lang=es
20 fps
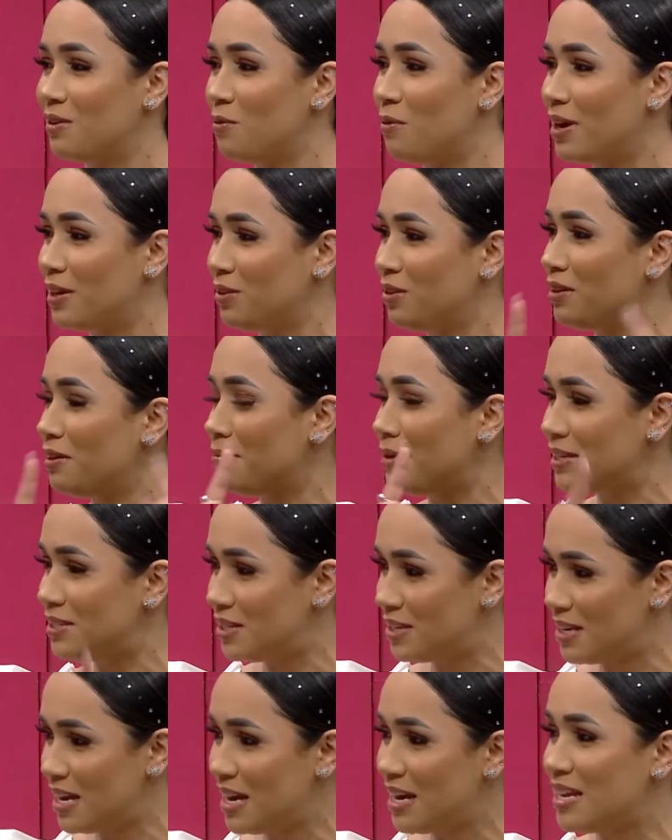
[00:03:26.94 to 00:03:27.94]
cuarto de
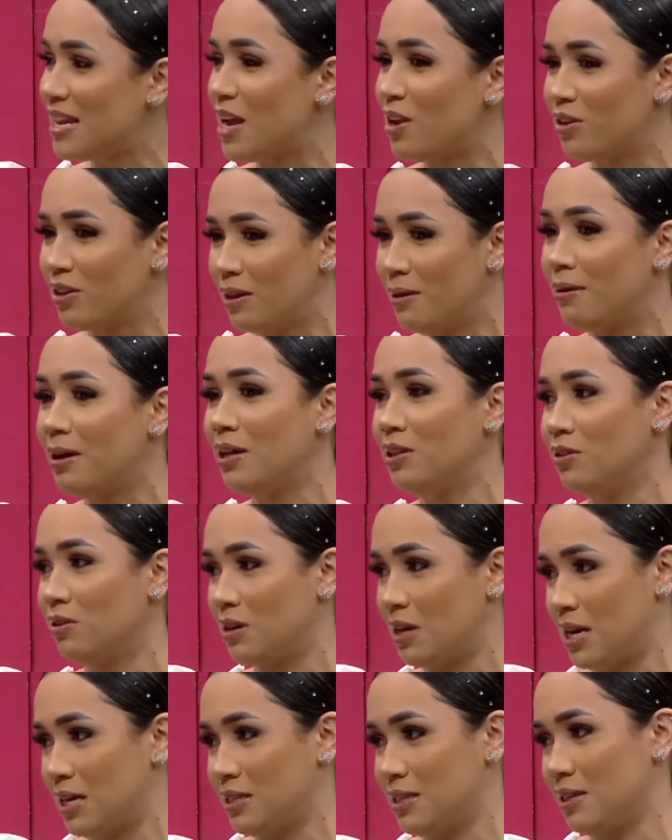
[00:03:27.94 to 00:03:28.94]
bachiller y ya yo estaba dando
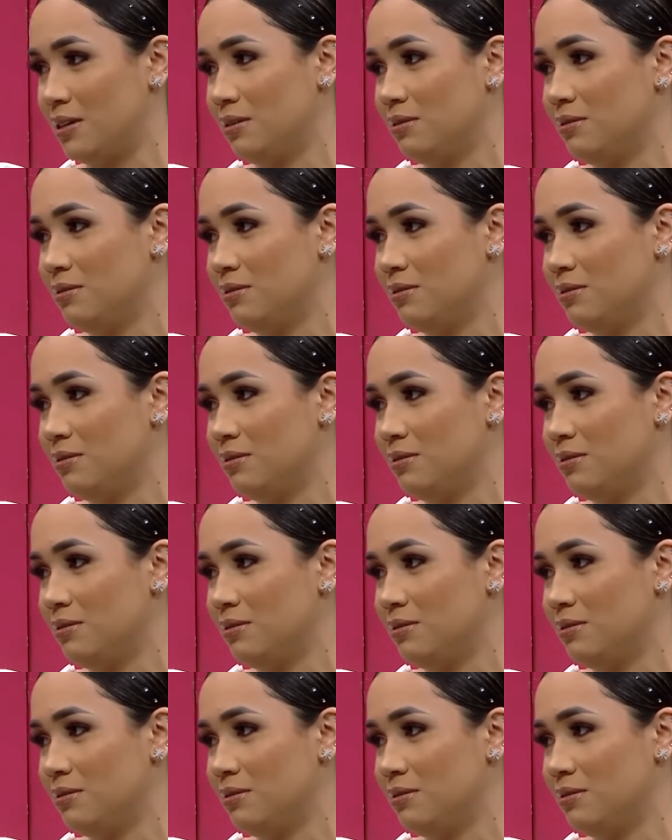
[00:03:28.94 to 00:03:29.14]
clase.